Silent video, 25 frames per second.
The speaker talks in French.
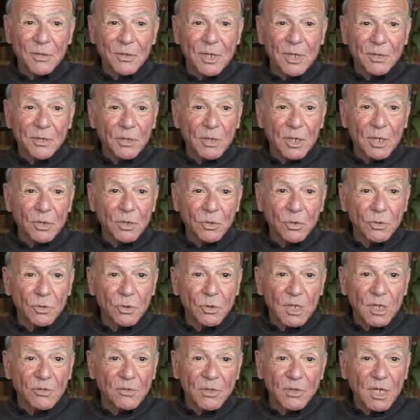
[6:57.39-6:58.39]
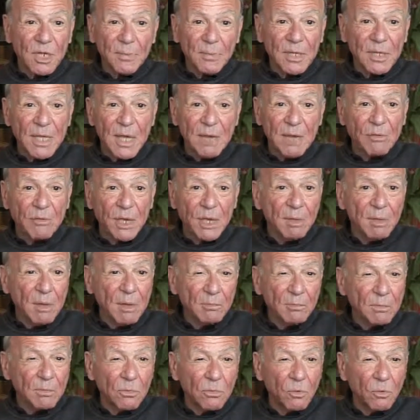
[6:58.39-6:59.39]
occasion quelque chose que j'avais jamais dit avant et
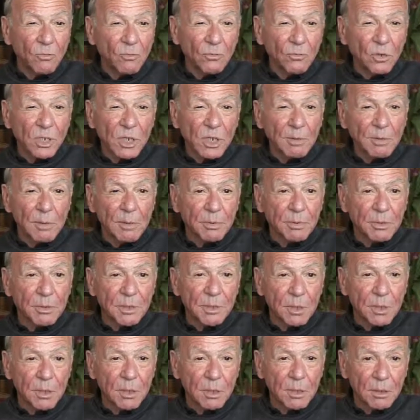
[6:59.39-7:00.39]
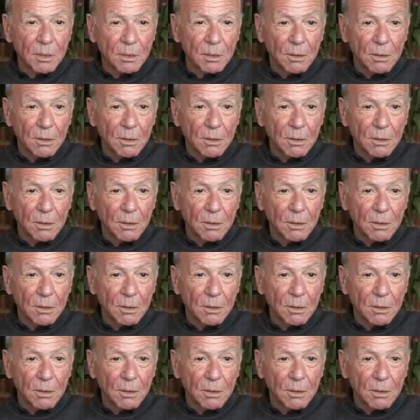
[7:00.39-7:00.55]
même au fond jamais pensé,